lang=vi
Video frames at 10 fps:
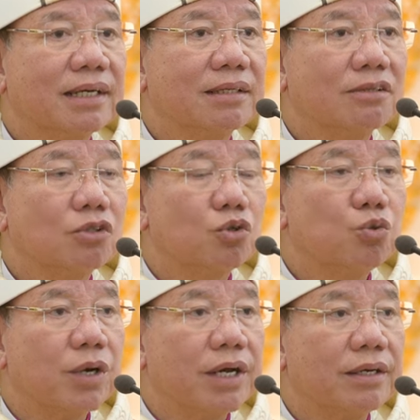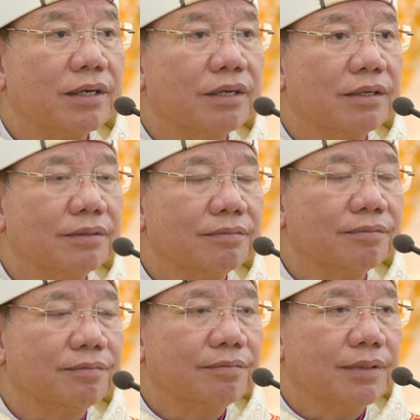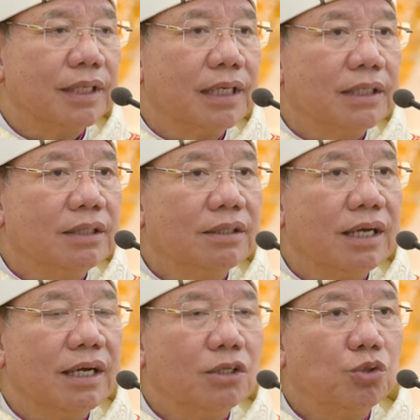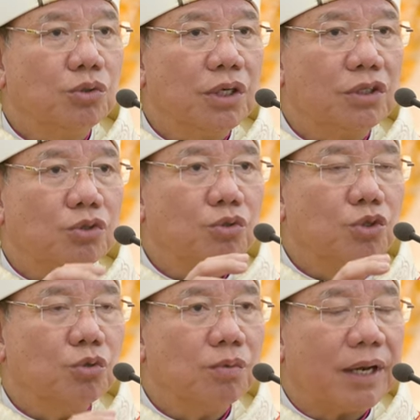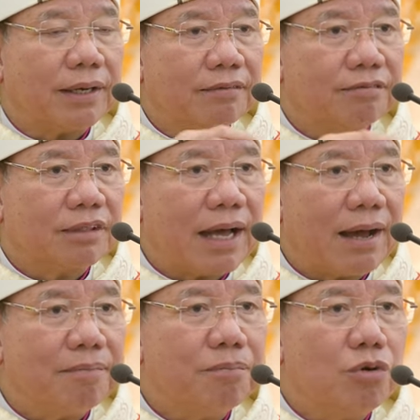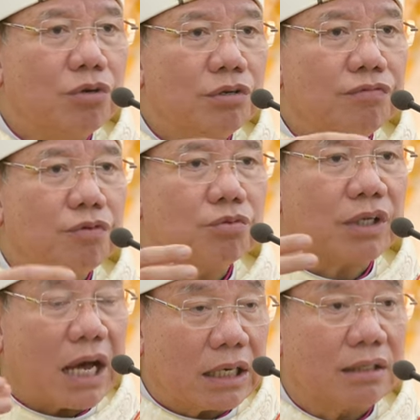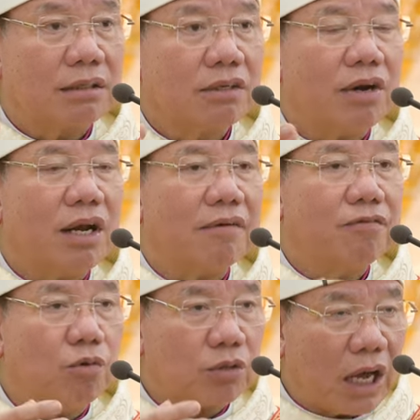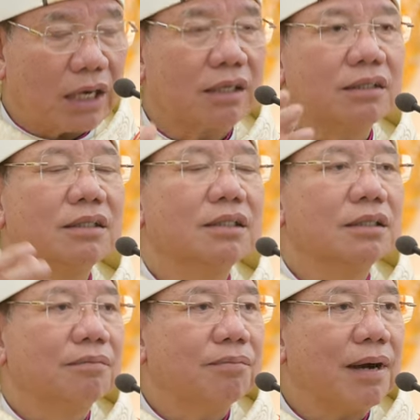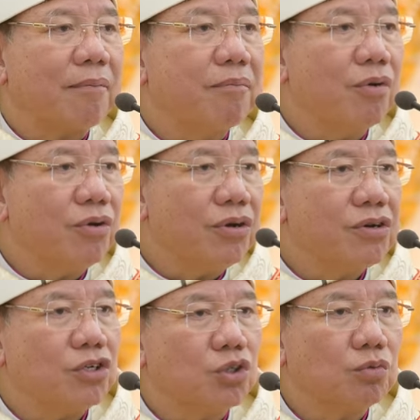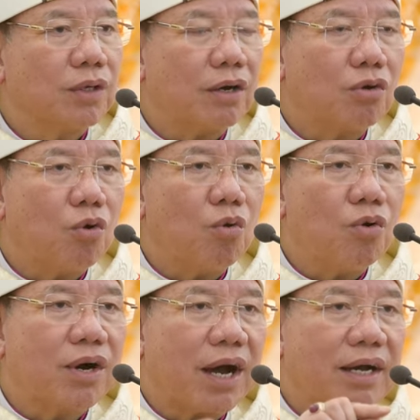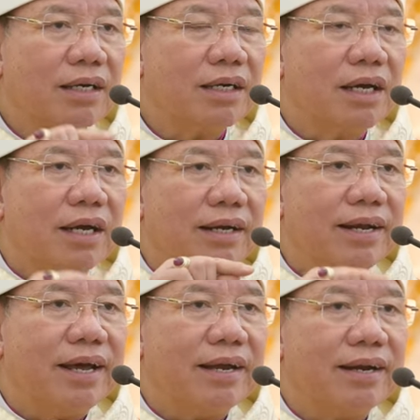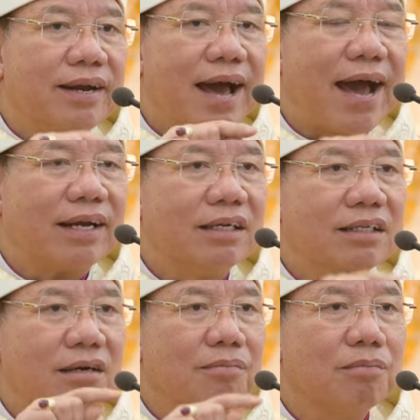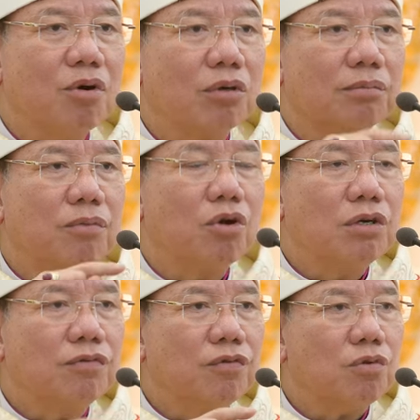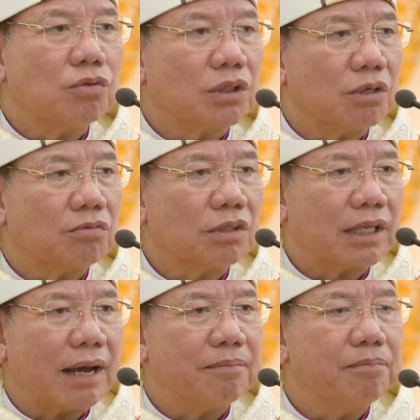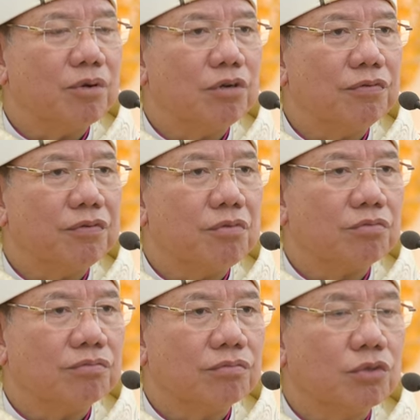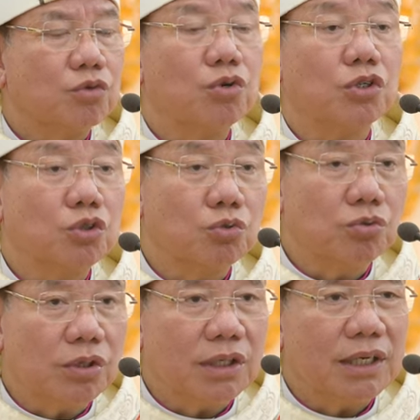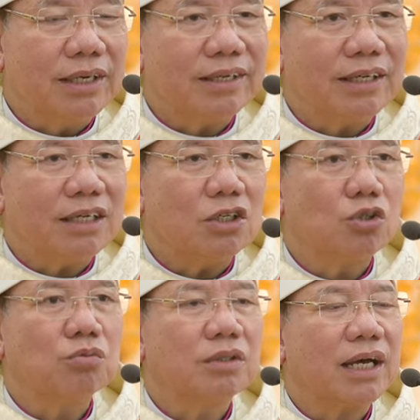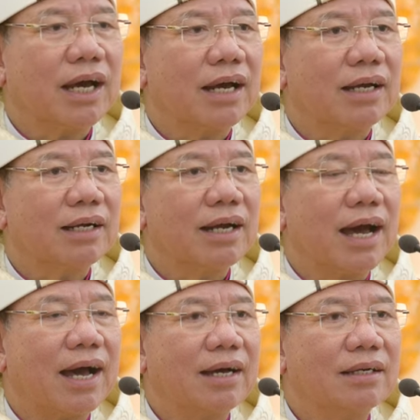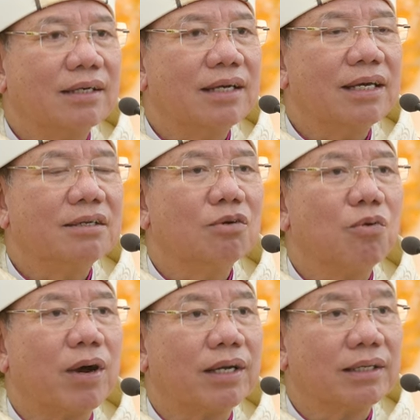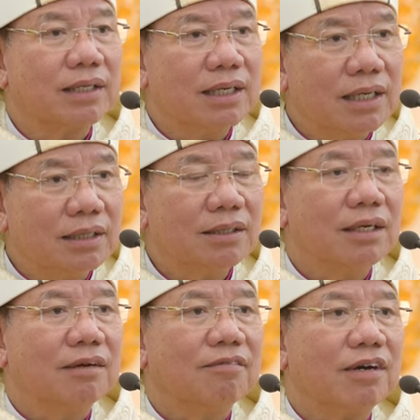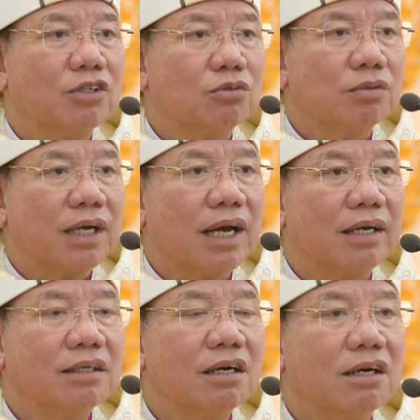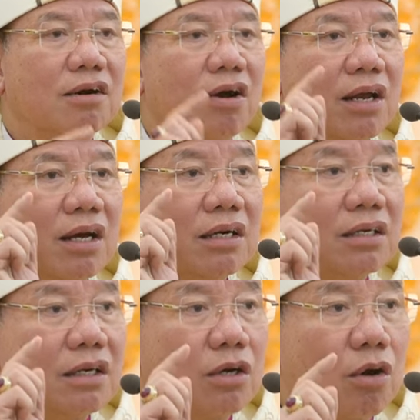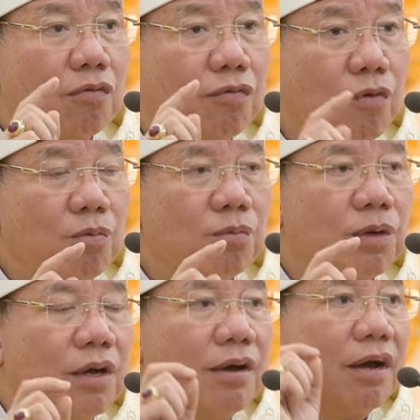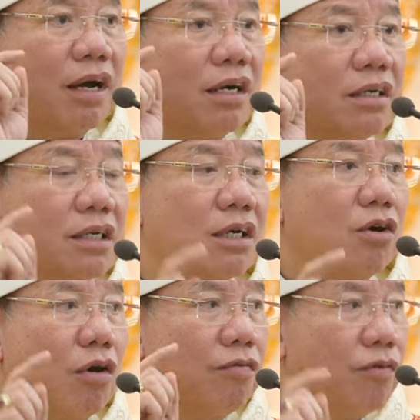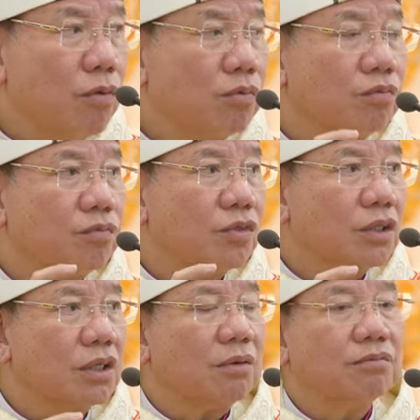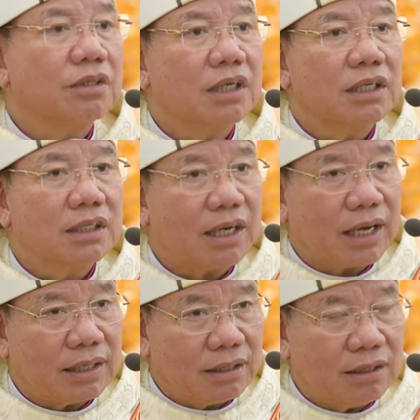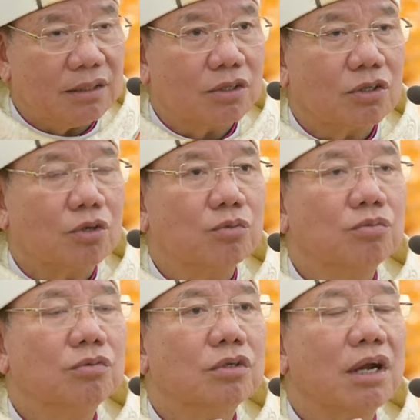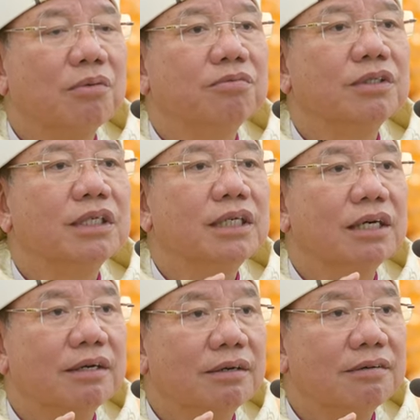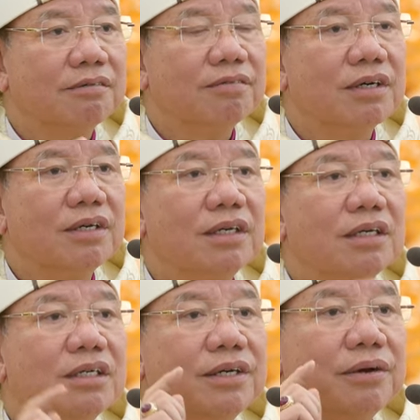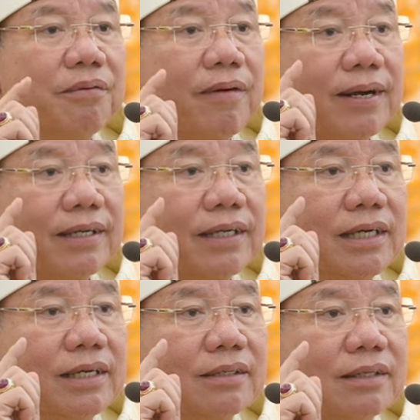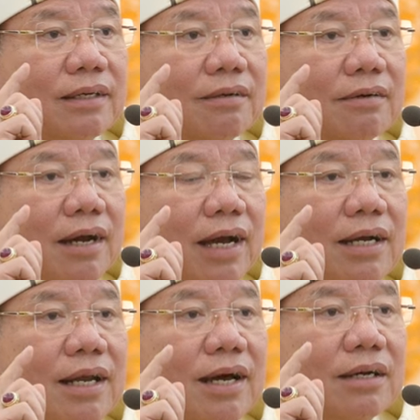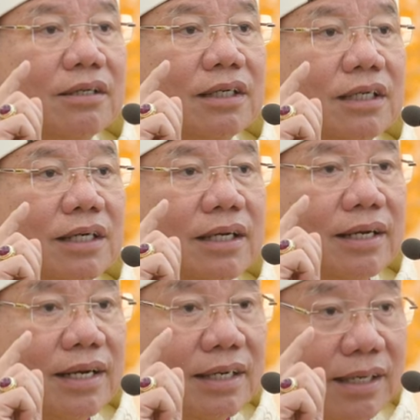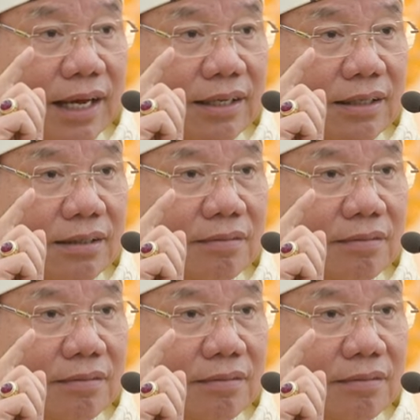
tật tù đầy như thế chúa giêsu chúc lành tám mối phúc thật gọi là phúc thật mà mỗi người chúng ta cố gắng để đạt được một mối phúc trong tám mối phúc của Chúa thì chúng ta đã nên hoàn thiện và chúng ta được gọi là người có phúc. Người có phúc trong Kinh Thánh cũng đồng nghĩa với người hoàn thiện hay là người nên thánh.